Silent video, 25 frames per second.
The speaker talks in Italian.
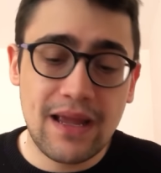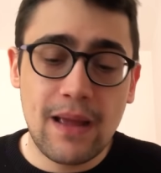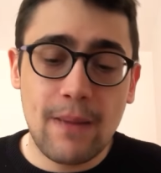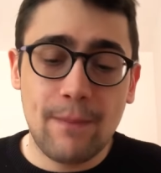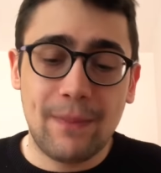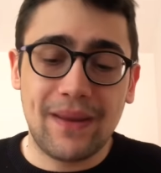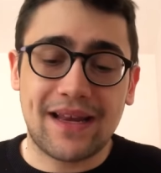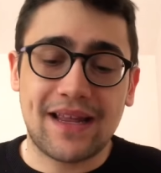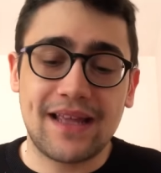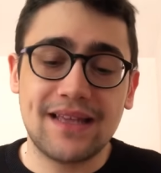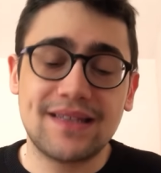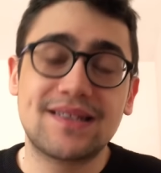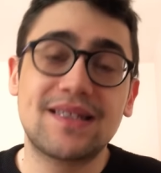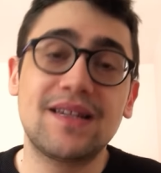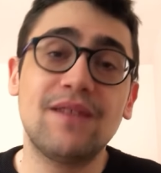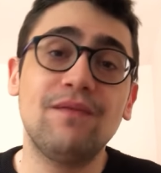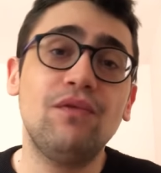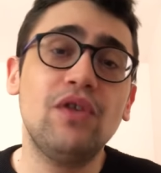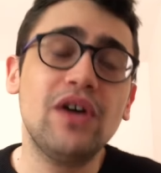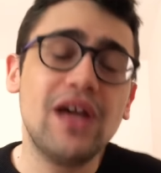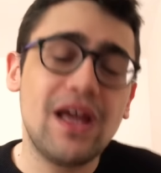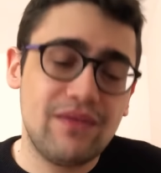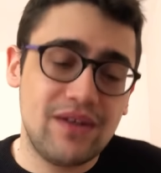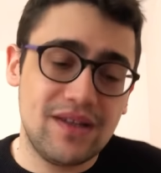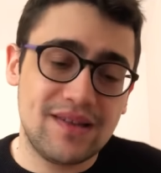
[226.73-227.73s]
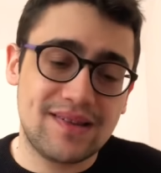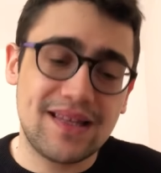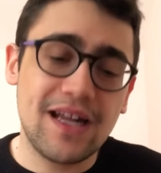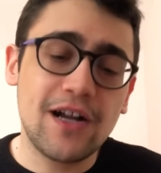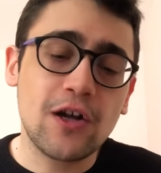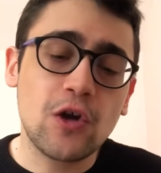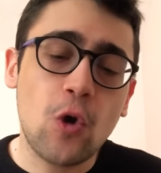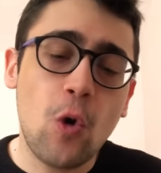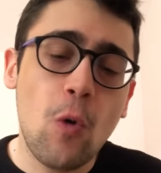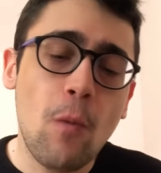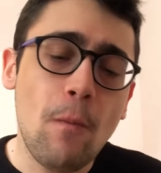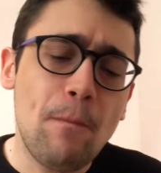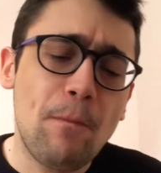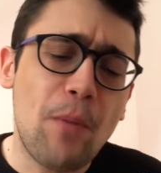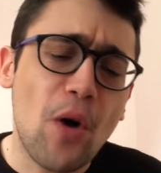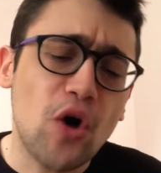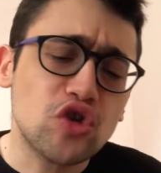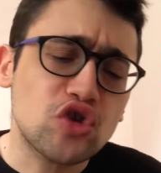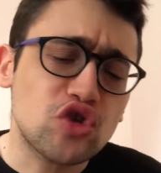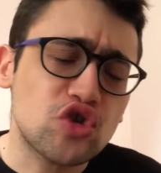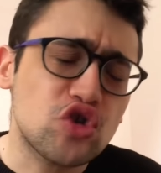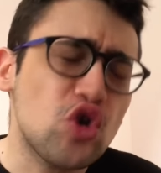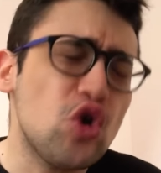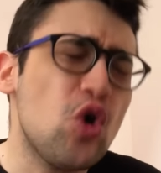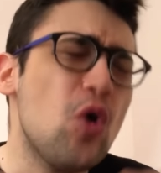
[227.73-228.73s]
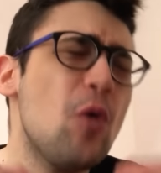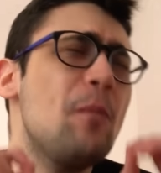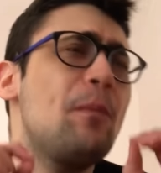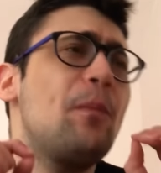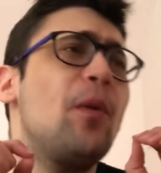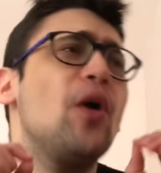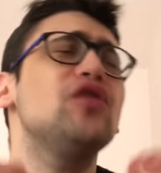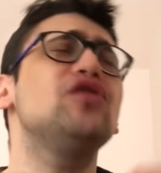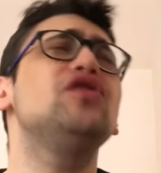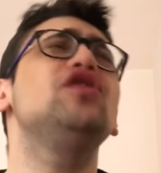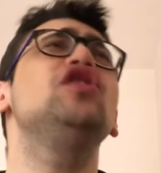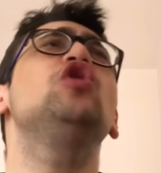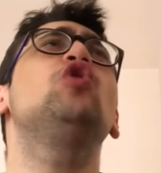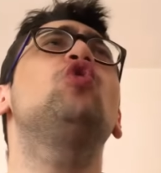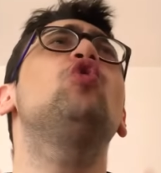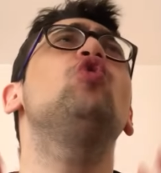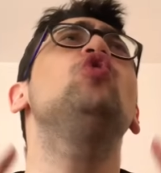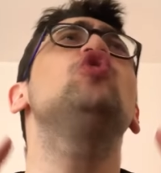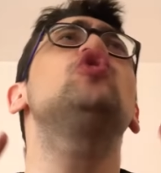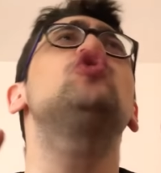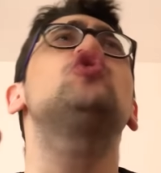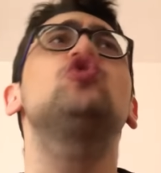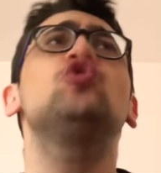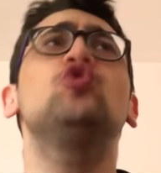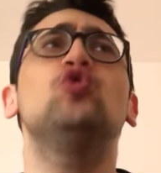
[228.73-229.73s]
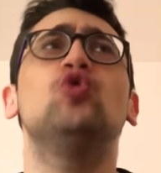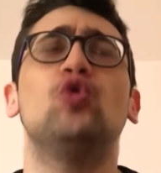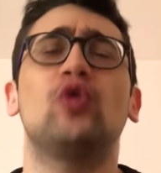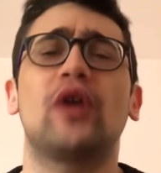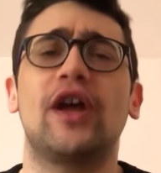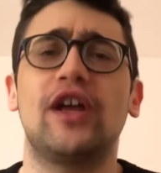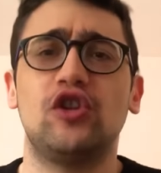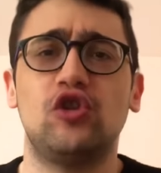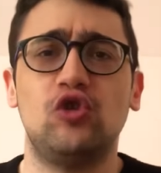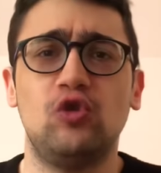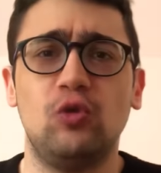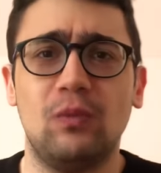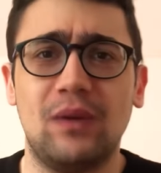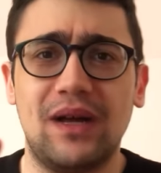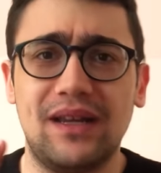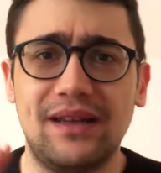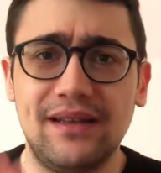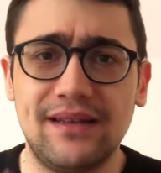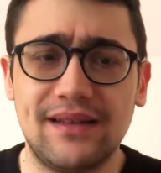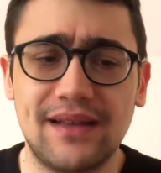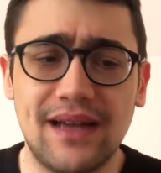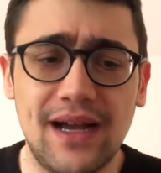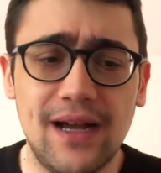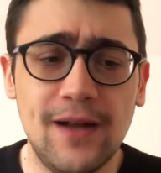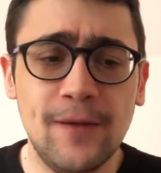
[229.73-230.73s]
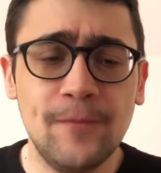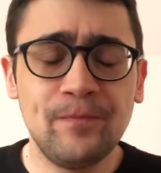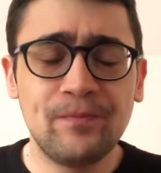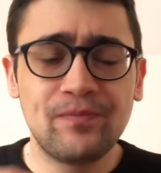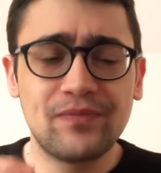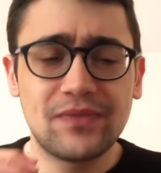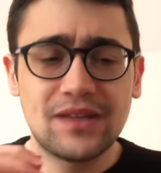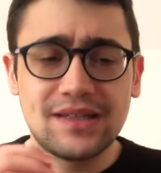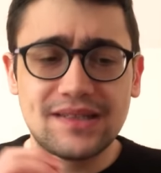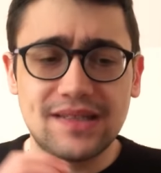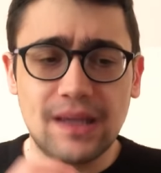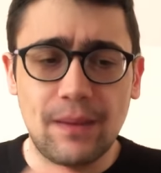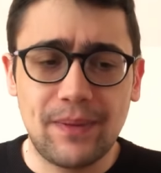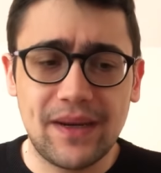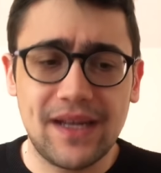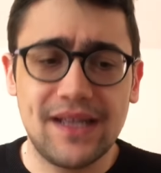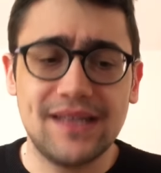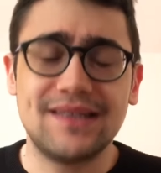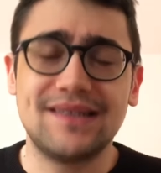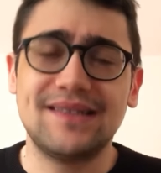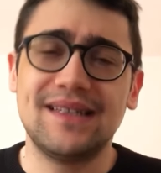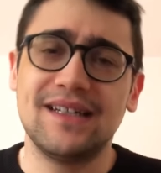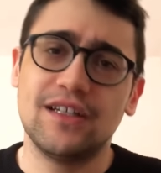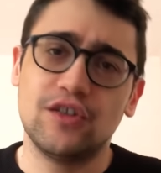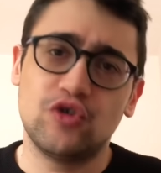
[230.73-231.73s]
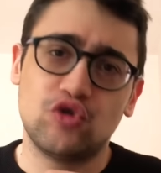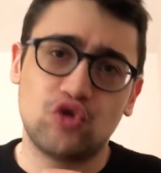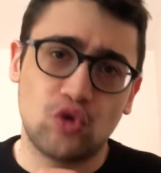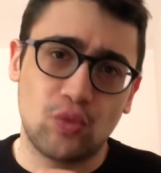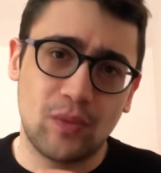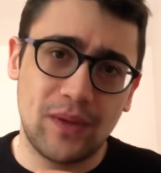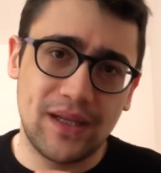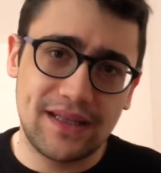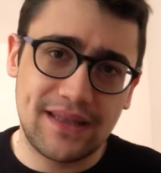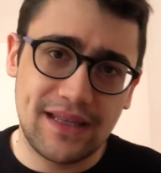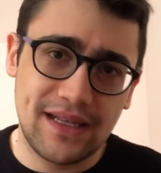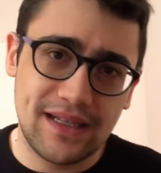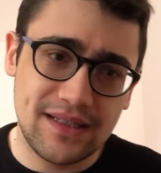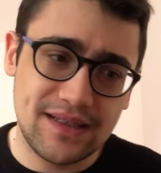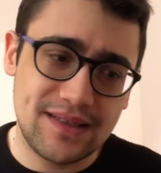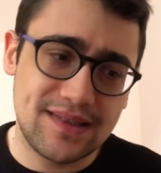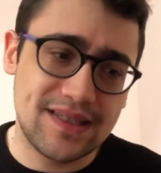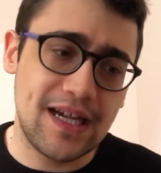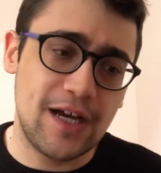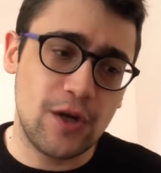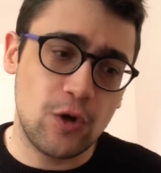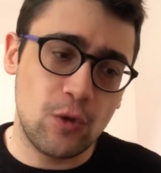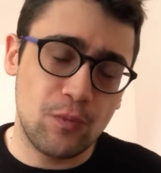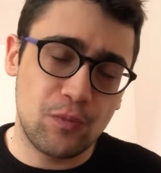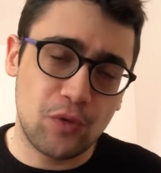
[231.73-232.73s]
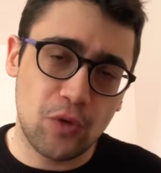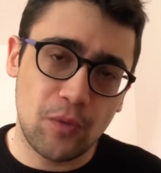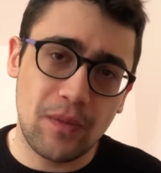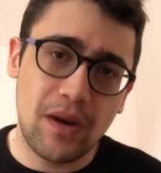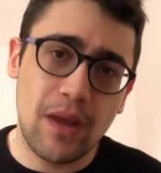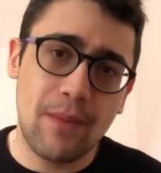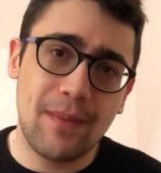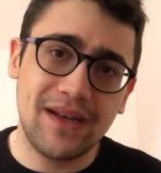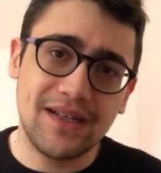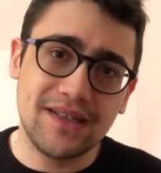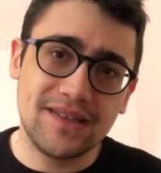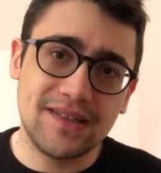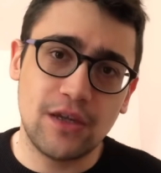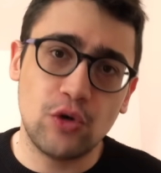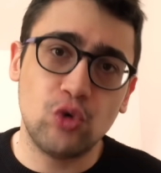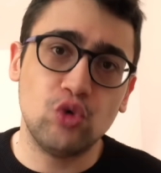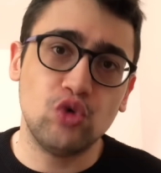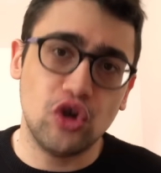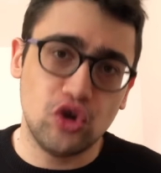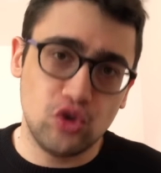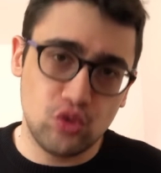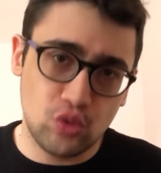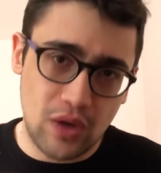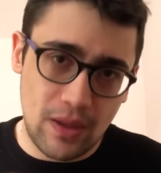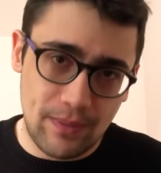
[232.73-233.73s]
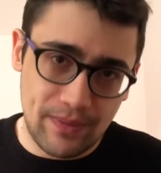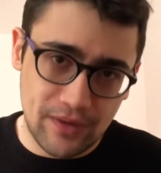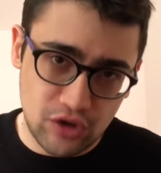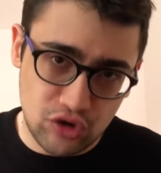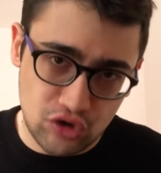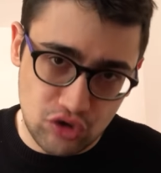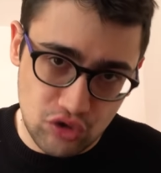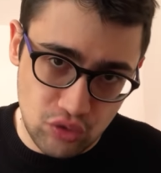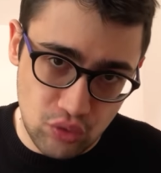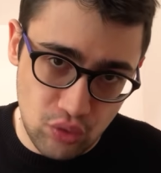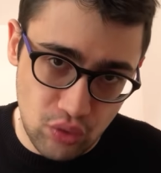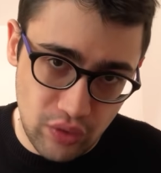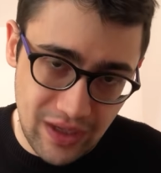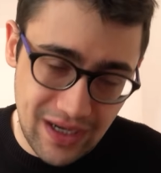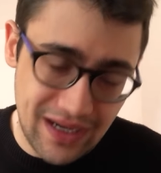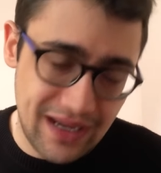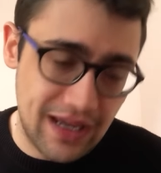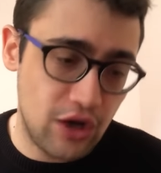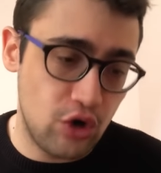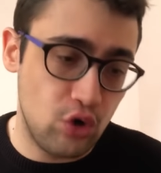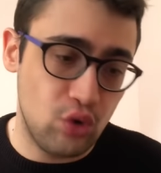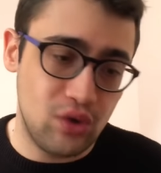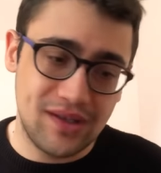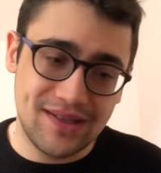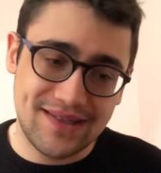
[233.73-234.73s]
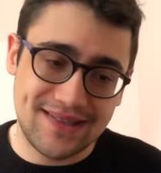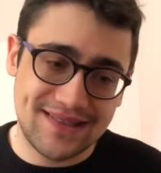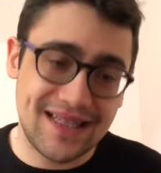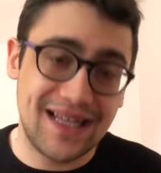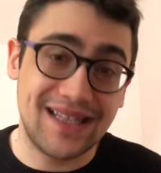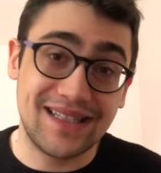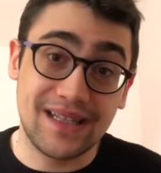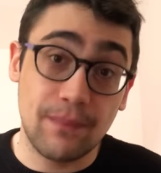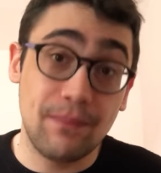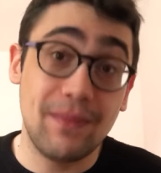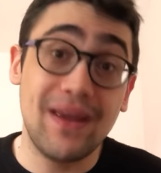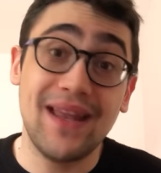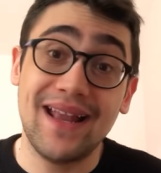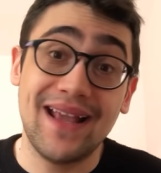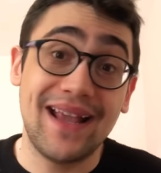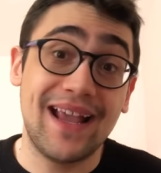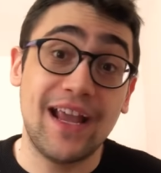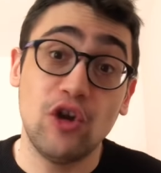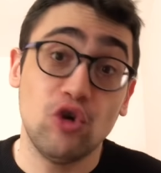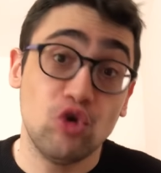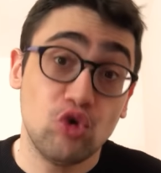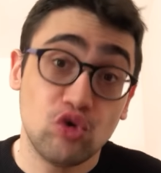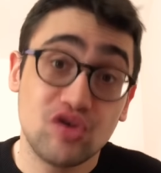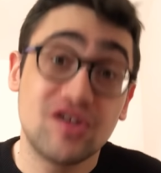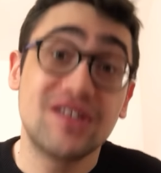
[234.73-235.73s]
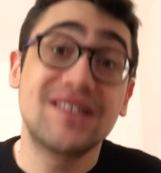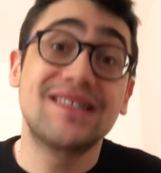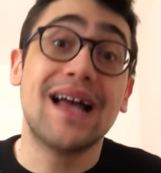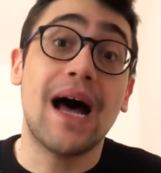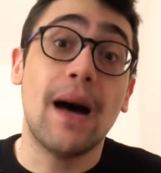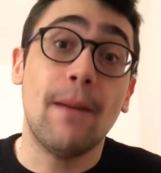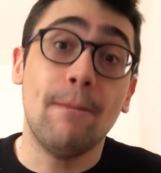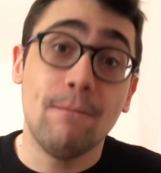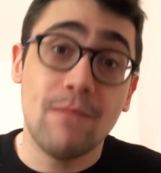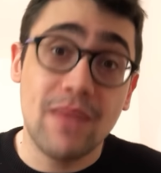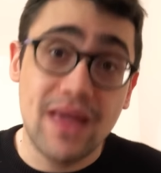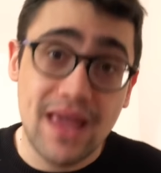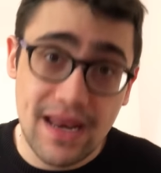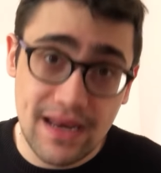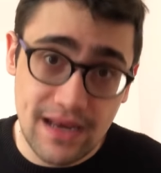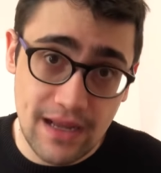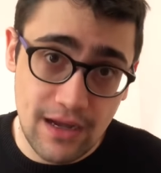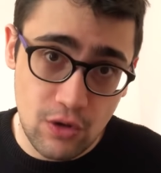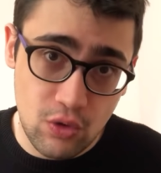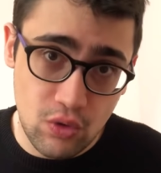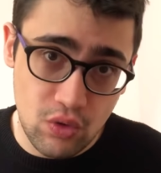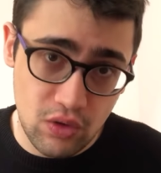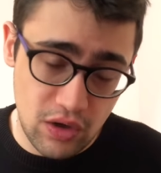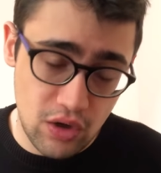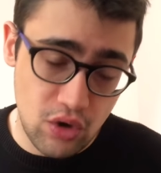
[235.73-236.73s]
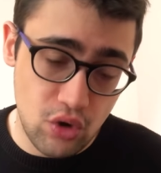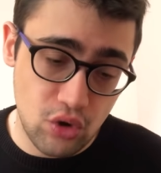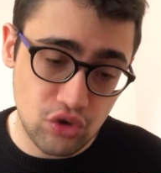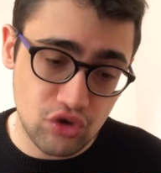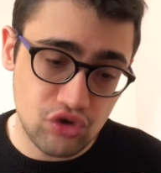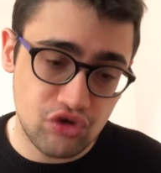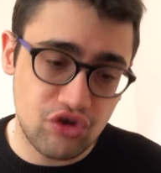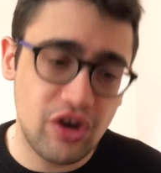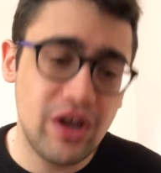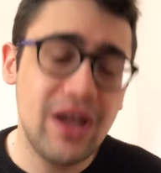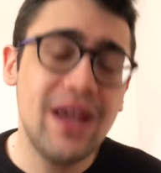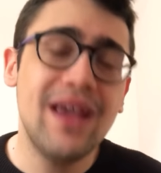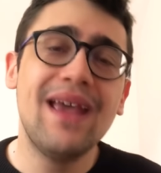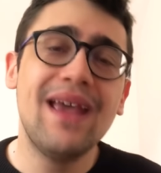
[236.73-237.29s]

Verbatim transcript: Perché se voi aveste anche un po', solo un po' di cultura e di umanità, sapreste che strumentalizzare un problema di salute di una persona che non è stata bene e che non sta bene ancora oggi